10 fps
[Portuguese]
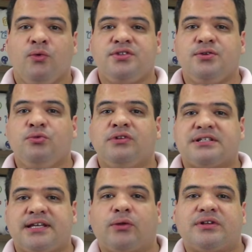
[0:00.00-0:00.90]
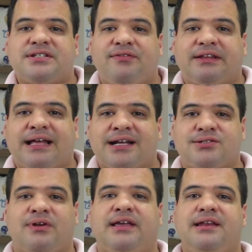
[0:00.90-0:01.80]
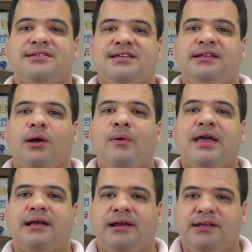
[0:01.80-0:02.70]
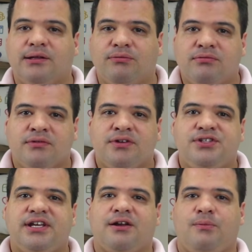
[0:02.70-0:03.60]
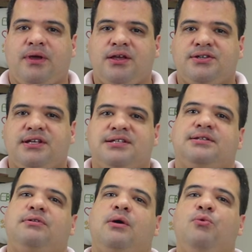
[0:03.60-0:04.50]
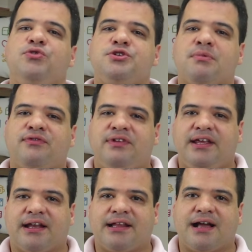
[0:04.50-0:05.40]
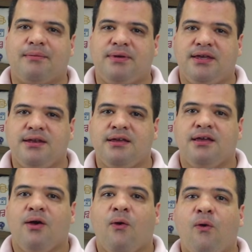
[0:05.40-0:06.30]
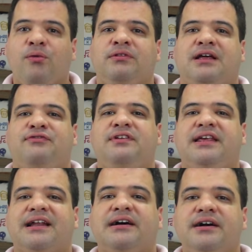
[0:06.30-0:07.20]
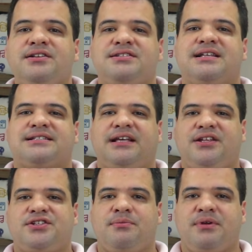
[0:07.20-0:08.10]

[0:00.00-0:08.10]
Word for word: O segundo assento a se evitar são aqueles que não reclinam. Geralmente eles estão na última fileira da cabine ou na fileira antes da saída de